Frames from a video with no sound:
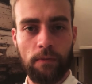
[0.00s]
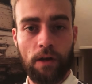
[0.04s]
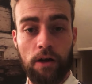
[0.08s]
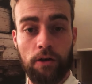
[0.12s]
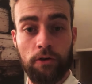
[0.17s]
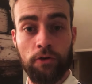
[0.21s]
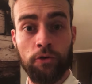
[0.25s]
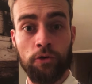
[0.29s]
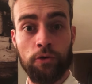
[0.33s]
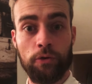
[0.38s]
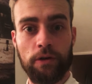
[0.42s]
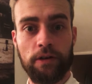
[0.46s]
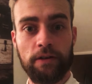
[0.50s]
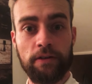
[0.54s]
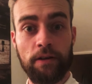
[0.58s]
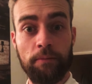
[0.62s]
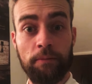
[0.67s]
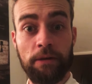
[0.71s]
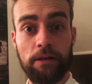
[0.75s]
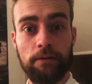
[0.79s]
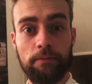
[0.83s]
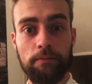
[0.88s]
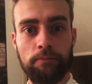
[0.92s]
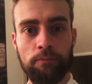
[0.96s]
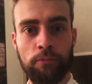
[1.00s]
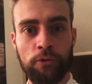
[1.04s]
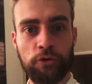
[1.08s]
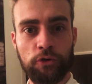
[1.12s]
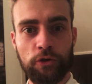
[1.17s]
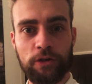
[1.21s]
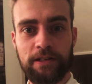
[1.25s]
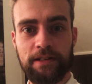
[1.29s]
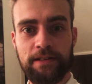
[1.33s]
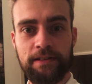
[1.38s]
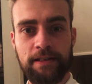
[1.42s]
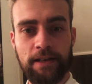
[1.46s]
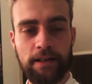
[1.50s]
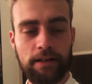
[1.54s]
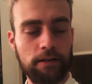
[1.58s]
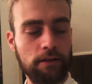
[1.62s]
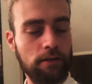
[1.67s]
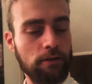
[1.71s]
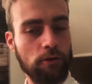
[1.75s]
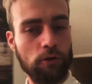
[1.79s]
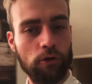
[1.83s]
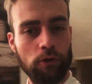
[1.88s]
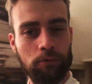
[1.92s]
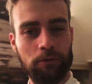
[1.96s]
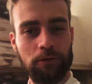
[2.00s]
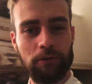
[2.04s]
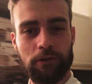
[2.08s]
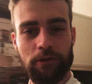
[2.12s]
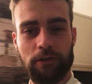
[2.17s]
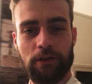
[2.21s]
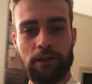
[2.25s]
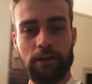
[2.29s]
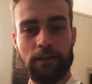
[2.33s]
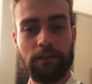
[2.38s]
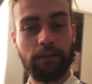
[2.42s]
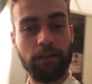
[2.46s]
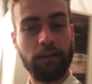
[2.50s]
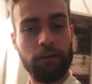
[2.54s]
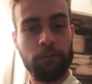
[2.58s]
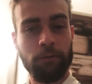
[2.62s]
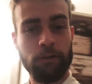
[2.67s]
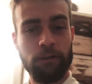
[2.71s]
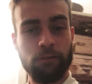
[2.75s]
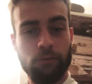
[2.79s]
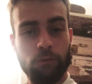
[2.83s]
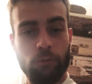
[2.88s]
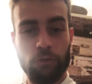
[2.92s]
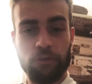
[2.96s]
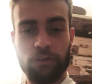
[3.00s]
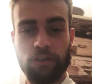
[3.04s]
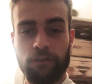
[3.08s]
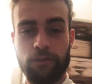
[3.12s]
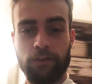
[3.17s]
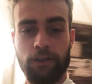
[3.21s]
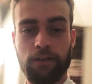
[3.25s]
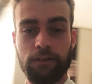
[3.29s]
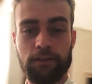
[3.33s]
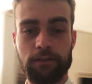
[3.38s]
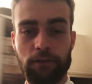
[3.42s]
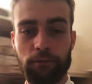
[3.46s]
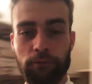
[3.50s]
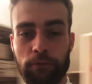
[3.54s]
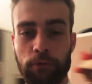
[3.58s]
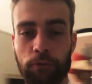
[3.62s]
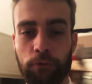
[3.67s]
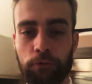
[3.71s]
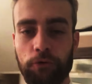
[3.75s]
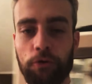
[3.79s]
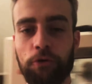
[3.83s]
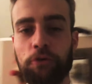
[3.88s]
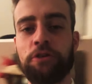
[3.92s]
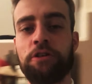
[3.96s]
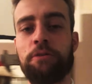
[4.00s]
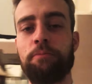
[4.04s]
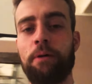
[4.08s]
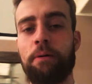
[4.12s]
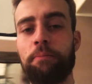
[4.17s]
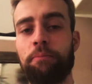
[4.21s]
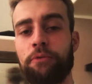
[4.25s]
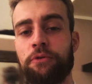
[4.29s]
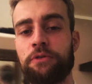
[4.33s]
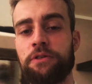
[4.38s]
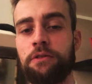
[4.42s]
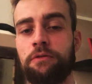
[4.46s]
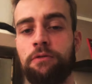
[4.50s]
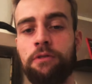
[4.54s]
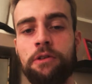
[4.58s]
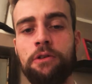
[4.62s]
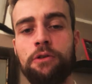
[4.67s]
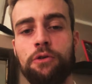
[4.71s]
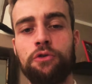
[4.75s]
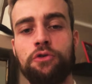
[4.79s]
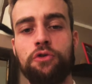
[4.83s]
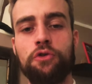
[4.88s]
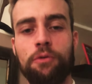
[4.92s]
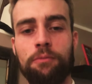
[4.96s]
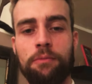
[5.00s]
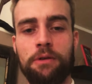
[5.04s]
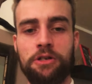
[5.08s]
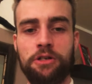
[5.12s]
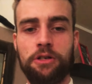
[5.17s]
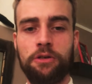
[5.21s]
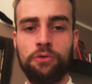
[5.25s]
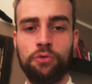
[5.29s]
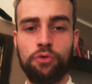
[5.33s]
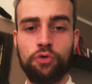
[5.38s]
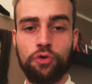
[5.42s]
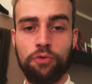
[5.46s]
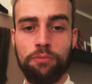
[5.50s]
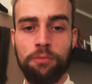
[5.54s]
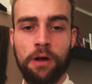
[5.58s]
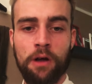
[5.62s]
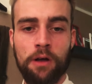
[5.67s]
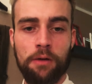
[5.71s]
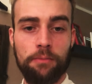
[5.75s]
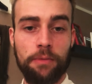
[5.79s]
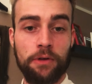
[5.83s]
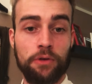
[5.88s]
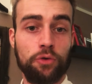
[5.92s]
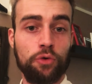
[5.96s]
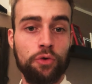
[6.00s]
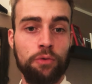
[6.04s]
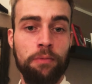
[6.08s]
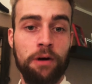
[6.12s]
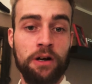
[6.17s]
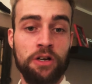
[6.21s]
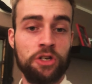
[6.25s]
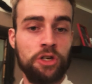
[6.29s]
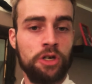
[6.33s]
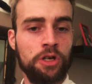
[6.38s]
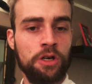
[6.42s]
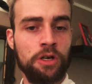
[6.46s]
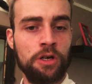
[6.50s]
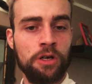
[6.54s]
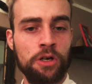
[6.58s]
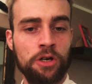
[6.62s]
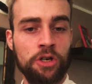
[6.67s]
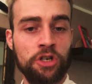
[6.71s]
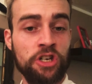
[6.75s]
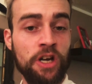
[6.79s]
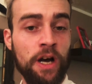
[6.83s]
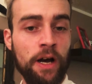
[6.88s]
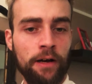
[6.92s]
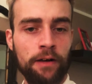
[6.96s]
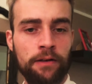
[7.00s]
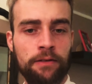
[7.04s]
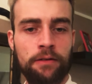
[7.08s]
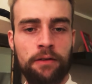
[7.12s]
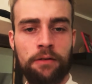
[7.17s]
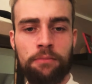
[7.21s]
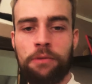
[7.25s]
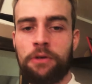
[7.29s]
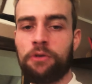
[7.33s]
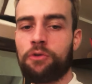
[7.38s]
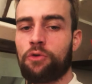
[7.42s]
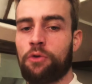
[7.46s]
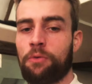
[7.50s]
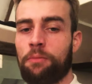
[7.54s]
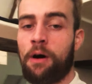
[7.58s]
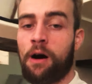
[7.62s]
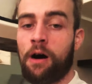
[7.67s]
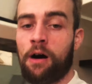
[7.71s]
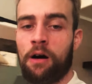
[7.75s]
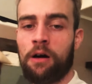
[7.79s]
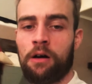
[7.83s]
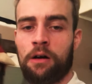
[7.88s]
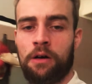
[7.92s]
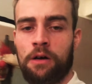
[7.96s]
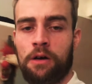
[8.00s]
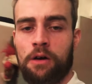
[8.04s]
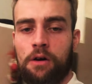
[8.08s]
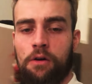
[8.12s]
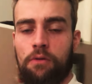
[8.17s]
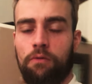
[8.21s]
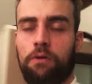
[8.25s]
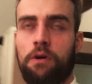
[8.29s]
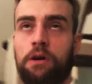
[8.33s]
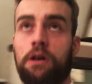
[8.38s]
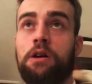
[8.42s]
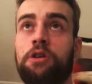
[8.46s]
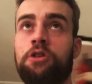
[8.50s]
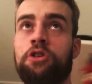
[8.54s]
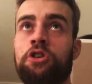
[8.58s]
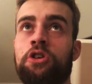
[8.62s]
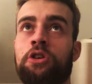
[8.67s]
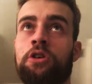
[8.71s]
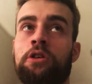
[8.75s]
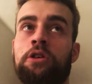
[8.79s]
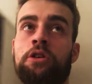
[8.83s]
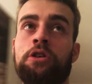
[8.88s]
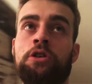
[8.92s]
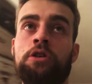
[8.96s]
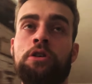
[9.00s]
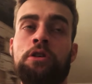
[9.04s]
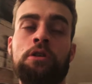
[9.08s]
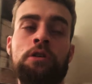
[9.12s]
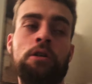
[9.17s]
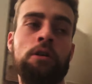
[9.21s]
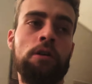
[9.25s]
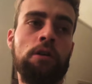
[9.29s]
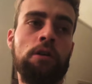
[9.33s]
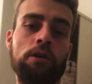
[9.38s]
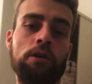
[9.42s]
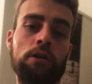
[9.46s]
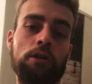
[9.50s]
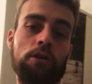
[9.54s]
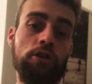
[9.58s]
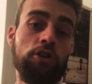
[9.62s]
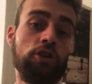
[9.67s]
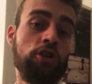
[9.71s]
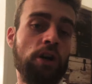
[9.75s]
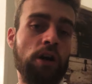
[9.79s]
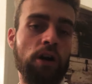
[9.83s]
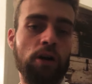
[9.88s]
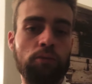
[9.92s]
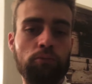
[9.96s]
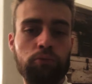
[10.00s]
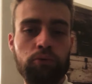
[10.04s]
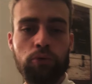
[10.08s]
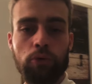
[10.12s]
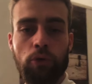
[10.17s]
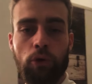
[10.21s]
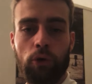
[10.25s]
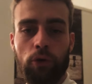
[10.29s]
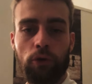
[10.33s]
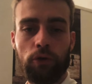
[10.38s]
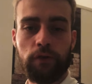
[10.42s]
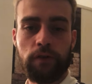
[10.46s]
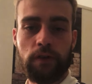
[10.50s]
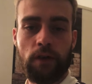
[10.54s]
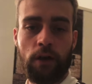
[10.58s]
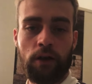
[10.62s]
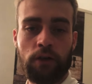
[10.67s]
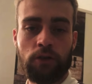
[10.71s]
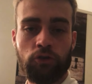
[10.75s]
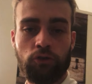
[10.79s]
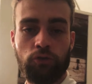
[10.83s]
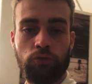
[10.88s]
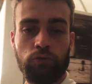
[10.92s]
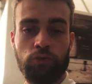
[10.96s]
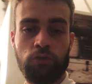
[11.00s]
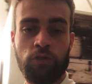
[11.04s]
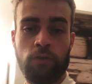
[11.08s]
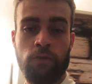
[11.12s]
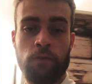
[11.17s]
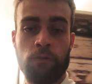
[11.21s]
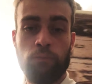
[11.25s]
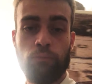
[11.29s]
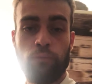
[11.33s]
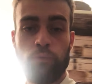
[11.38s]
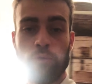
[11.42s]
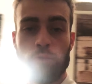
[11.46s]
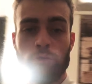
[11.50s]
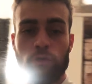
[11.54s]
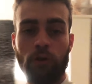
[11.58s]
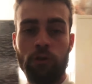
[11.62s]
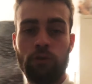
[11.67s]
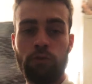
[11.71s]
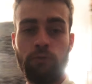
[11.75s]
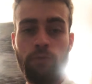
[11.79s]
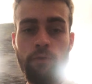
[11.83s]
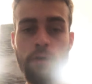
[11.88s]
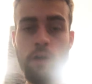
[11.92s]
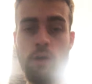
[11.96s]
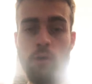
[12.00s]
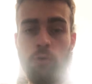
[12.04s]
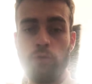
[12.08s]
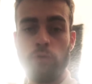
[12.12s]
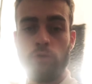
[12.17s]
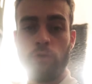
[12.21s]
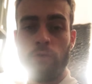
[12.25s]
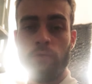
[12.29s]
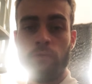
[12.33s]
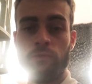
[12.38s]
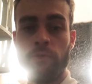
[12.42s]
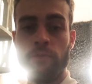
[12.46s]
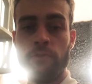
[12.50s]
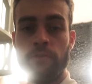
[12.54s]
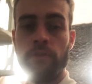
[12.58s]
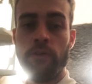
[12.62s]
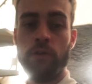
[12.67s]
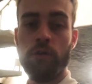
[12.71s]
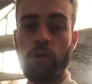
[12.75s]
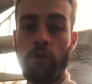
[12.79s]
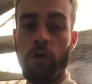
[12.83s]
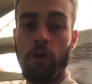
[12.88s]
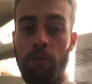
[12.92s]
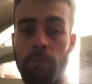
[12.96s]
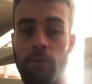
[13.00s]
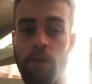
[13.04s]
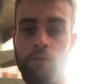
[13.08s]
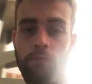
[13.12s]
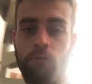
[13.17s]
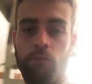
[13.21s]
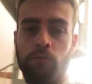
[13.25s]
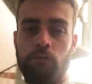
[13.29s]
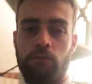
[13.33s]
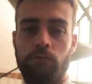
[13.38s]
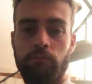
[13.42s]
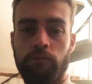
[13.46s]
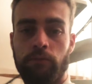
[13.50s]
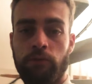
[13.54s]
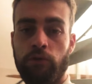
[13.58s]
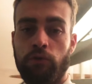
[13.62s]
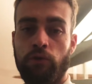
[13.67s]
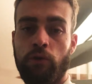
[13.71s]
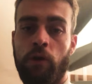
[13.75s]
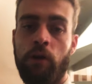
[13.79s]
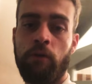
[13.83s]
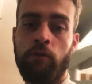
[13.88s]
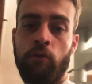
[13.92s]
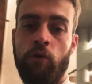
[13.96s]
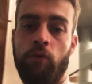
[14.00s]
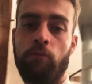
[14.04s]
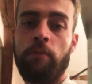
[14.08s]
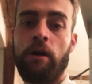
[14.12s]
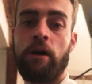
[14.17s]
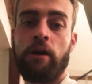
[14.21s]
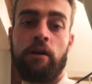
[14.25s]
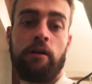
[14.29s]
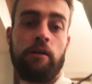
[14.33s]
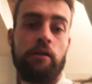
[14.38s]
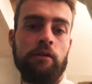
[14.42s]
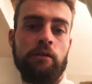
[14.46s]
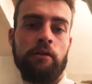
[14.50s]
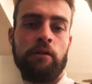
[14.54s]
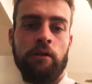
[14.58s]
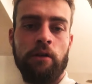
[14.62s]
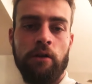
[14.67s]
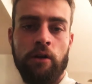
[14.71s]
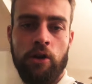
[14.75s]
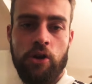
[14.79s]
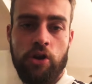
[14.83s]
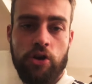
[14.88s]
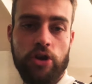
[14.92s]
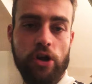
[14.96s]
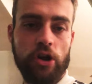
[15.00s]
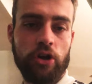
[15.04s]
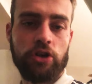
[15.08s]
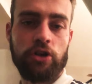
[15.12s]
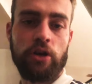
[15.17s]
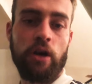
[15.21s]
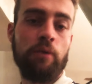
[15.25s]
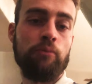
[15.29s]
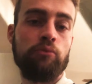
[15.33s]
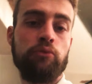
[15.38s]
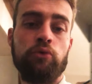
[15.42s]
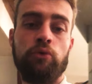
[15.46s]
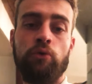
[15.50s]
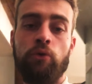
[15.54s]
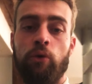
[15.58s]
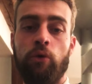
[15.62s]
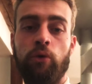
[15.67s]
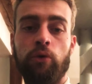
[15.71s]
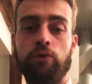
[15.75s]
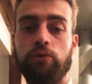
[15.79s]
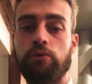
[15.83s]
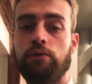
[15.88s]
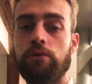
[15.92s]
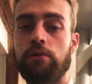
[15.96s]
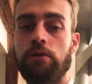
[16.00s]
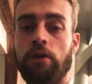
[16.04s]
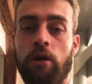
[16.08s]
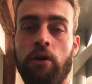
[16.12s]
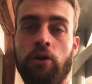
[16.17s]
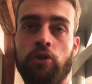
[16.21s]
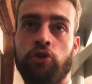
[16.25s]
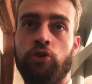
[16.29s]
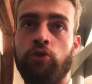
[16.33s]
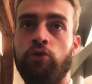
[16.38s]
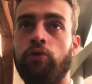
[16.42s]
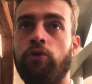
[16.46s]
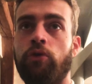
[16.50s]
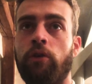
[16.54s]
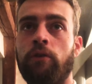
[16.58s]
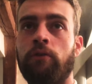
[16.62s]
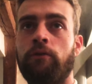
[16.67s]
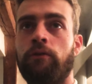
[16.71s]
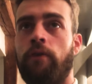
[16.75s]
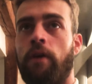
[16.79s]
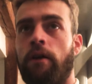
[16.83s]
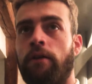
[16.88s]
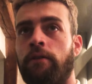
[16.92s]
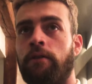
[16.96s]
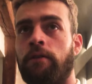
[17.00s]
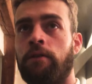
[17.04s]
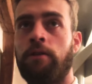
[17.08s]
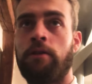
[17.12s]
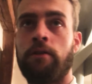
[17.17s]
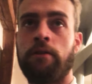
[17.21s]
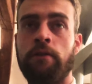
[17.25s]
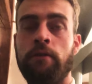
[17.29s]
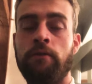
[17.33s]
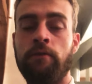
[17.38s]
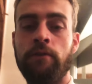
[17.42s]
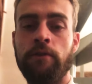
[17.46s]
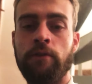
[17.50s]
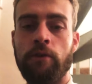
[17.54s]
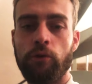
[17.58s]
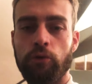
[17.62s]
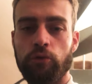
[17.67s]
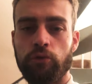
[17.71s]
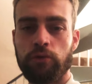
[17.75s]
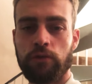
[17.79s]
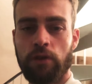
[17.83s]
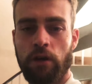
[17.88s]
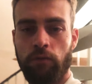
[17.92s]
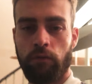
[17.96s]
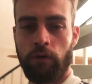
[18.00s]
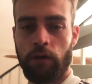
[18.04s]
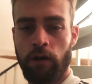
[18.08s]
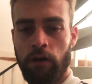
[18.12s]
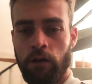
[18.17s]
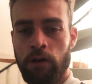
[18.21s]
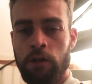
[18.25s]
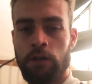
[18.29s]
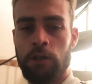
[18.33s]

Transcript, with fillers: Yo les amis, monsieur Gizek, comment vous allez Très bien. Bon, ça vrai que ça fait longtemps que j'ai pas posté de vidéo sur ma chaîne YouTube parce que bah j'ai arrêté parce que bah voilà, j'ai j'ai un boulot, c'est vrai que j'avais plus le temps de faire autant de vidéos comme avant parce avant bah chercher un boulot, tout ça, j'ai eu le temps de faire des, vidéos tout ça, voilà.